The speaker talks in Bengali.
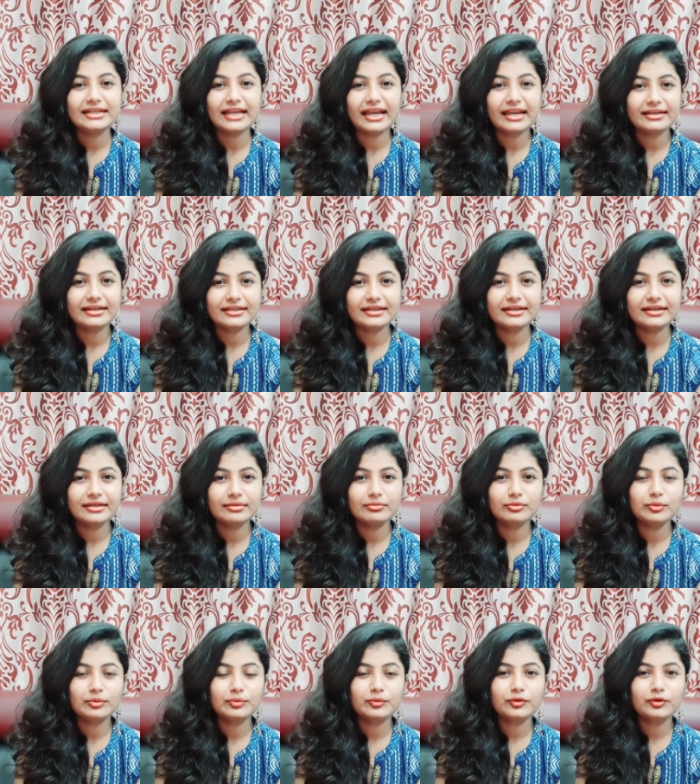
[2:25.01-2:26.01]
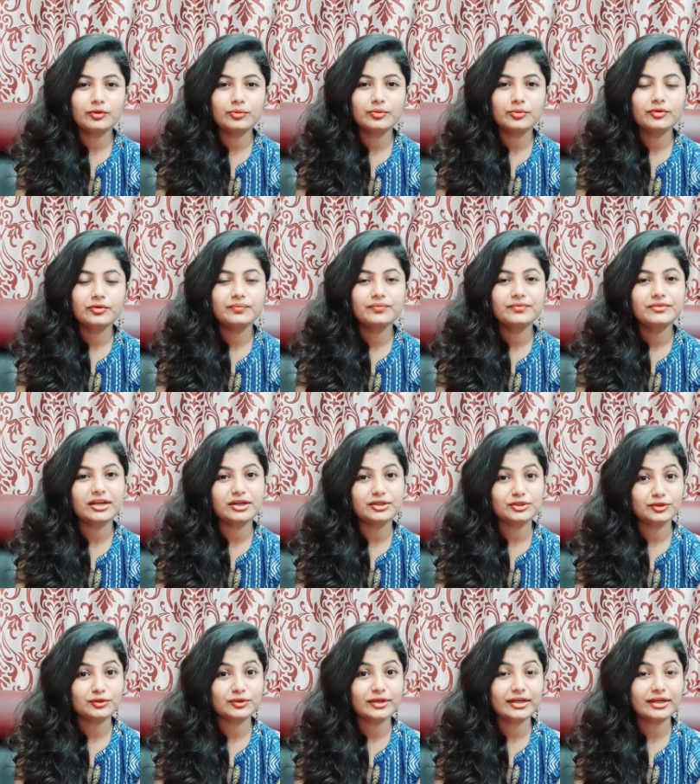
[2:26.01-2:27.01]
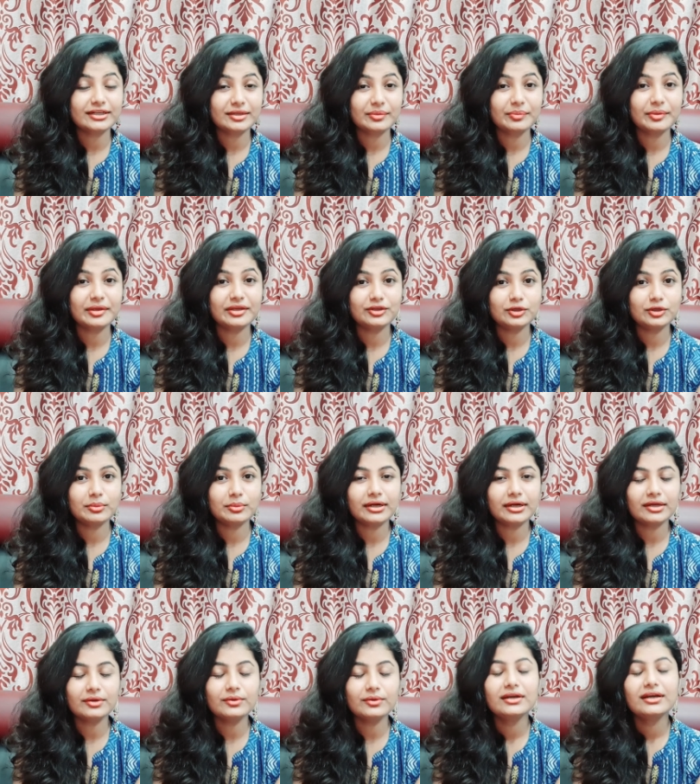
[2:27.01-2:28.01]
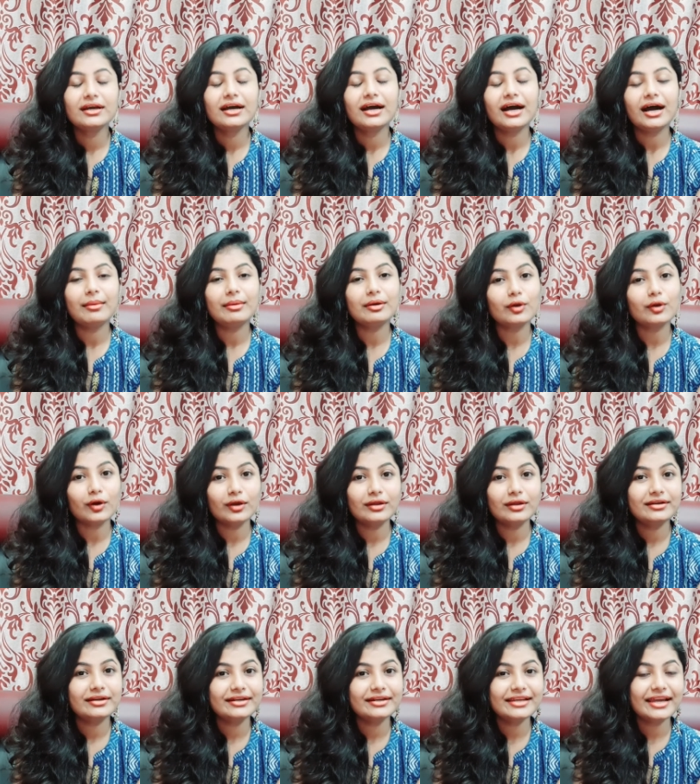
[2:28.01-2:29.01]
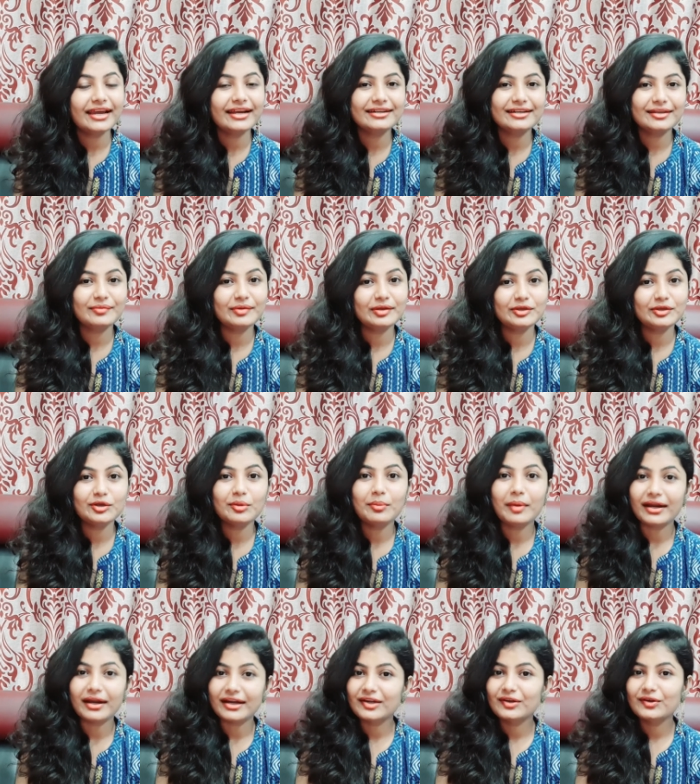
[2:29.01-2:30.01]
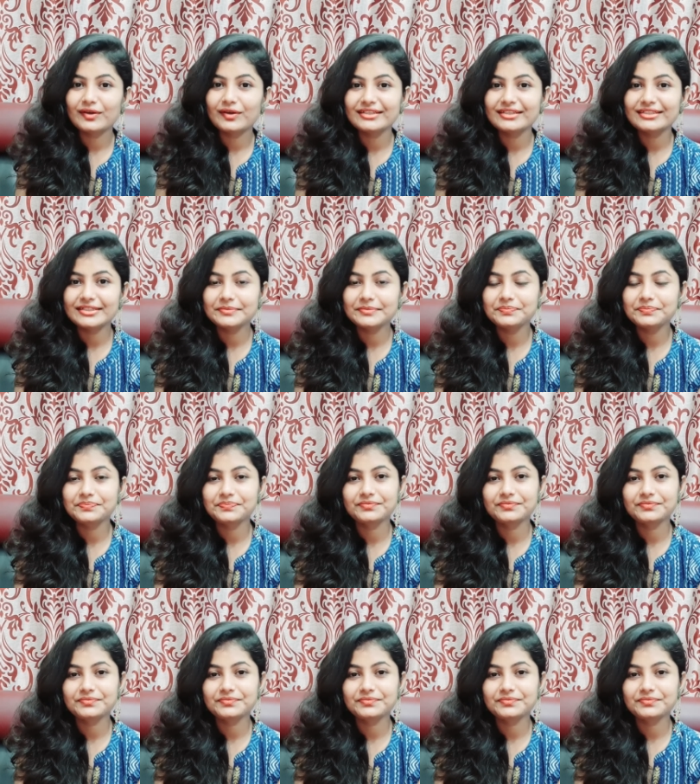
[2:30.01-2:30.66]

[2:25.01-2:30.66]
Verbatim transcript: ট্যানকে রিমুভ করব তার জন্য একটা ভিডিও বানাও আমার অলরেডি একটা ভিডিও বানানো আছে